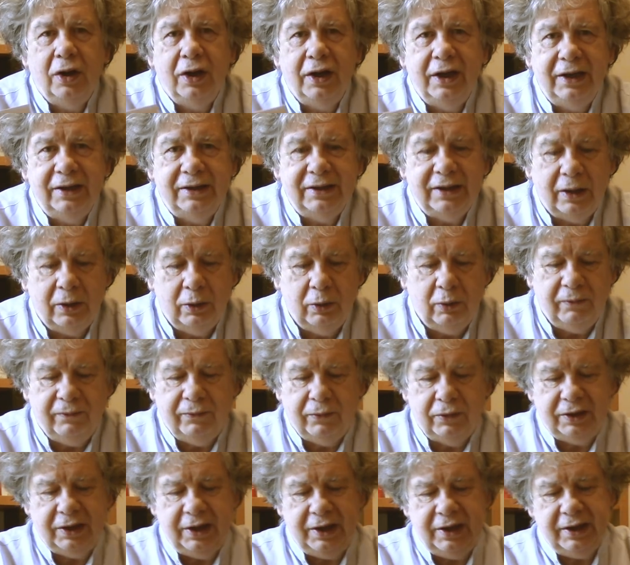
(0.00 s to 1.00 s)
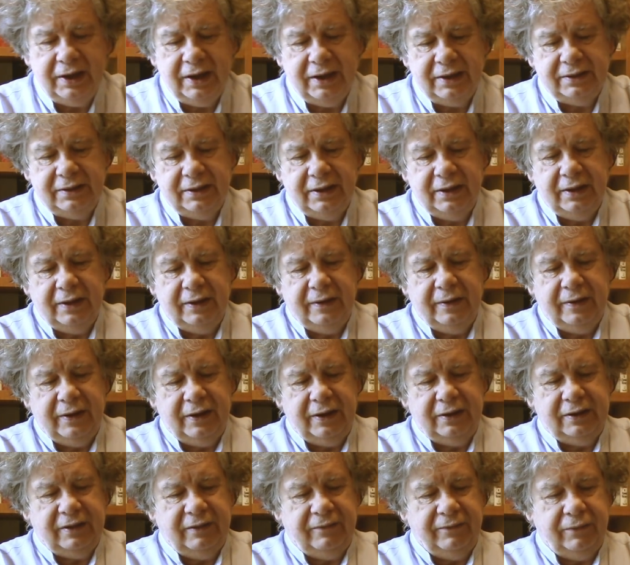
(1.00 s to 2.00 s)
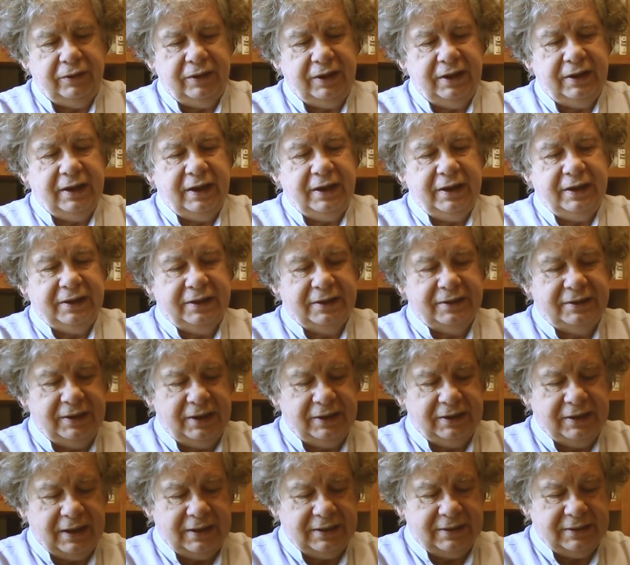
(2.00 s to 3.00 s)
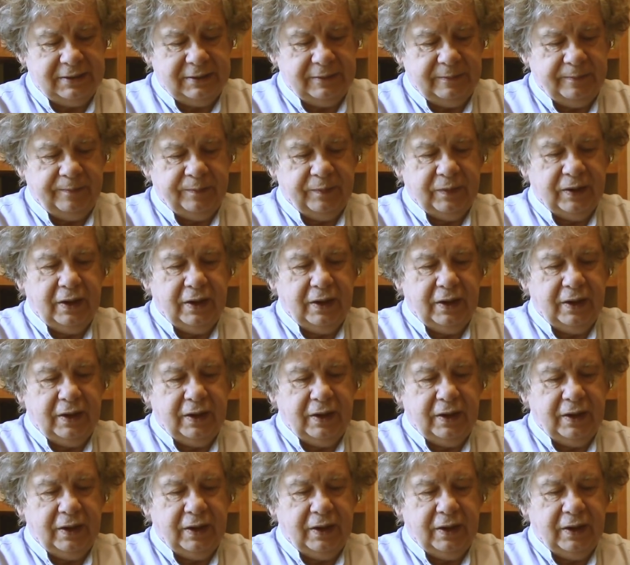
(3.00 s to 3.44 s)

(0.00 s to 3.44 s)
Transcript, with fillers: estas dos botellas, estas botellas exquisitas